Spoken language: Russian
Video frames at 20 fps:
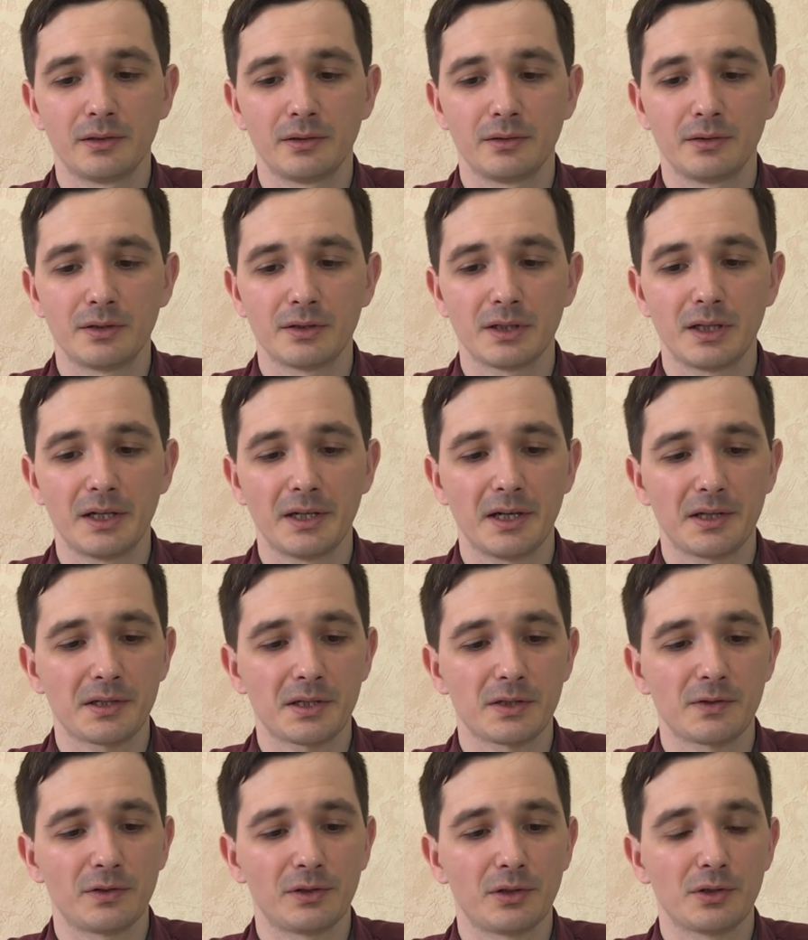не загорятся
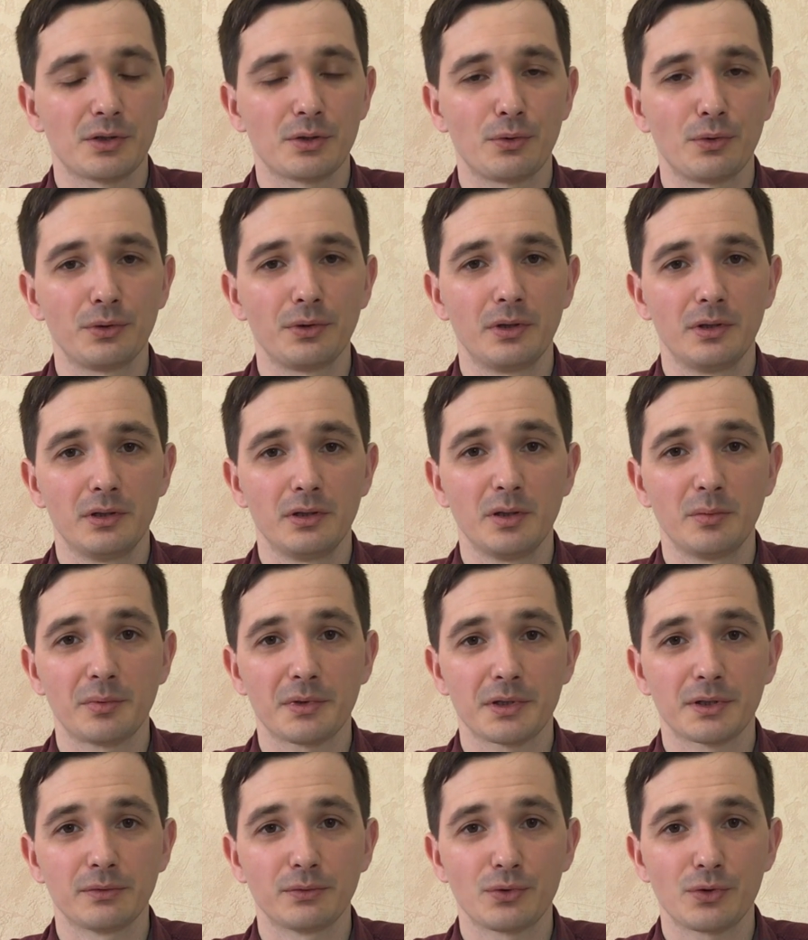светодиоды и не
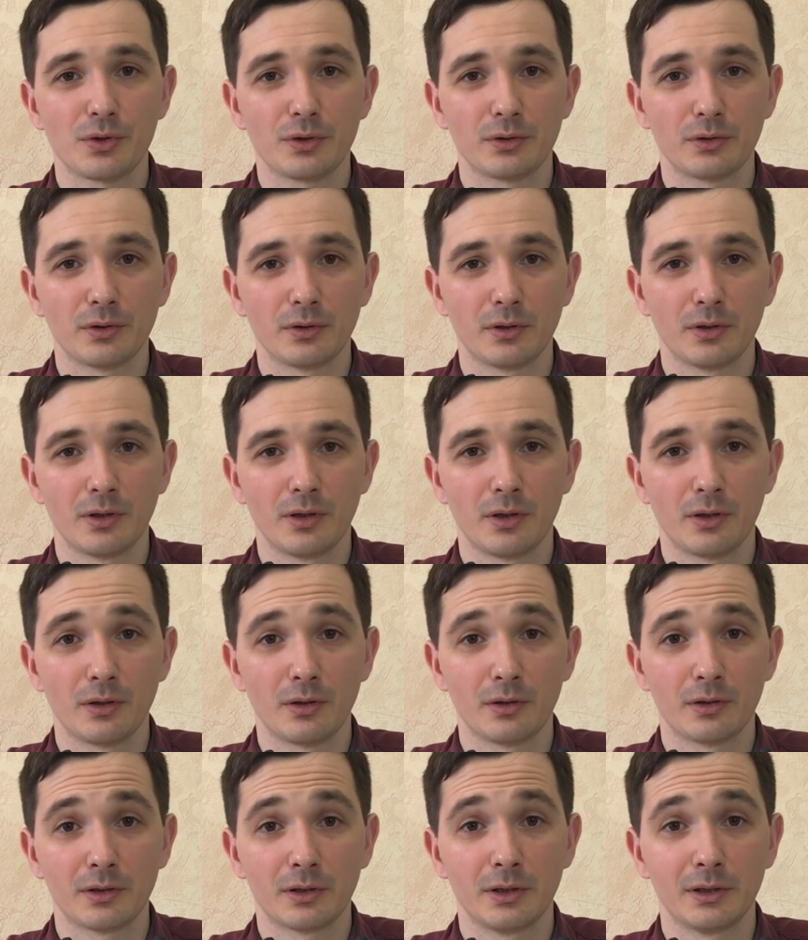прозвучит
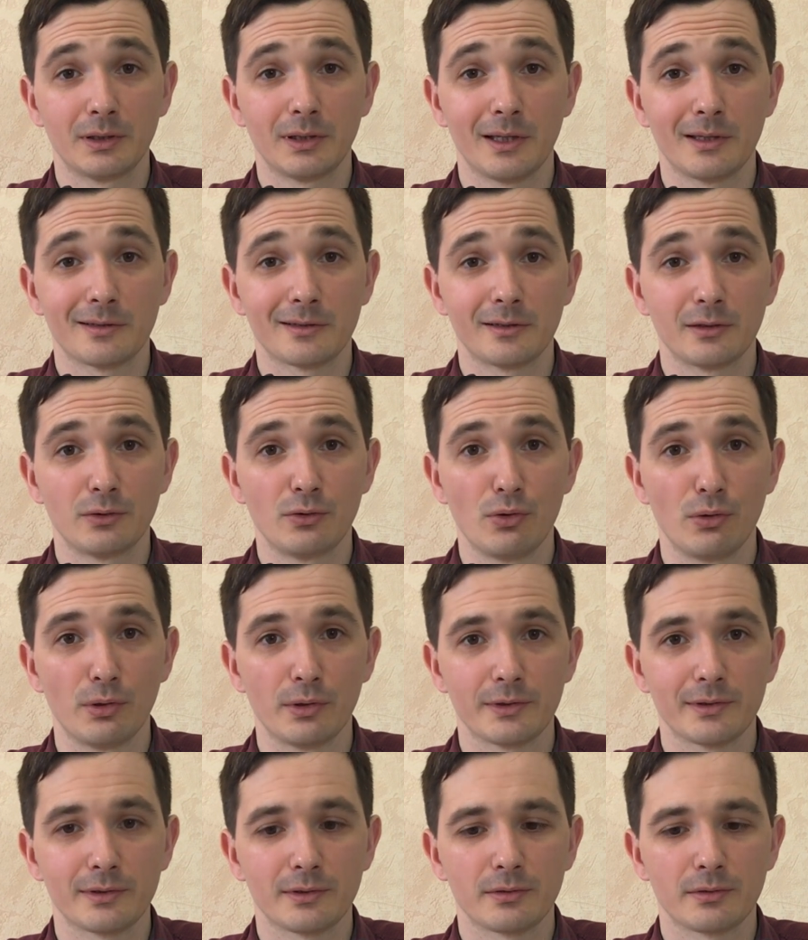китайский
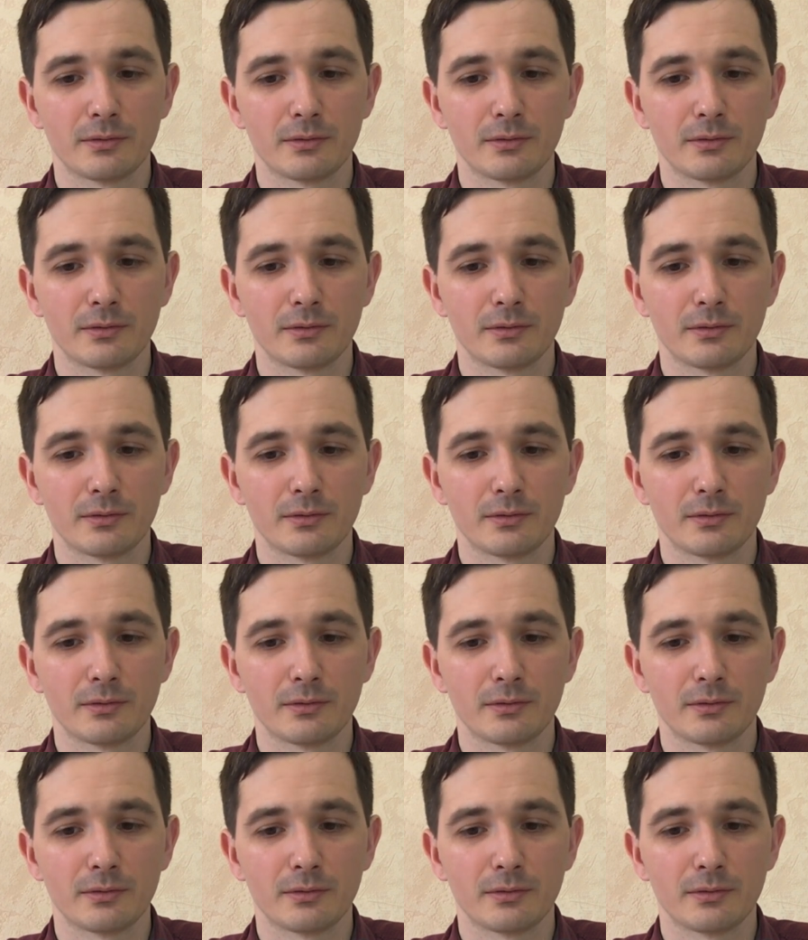голос.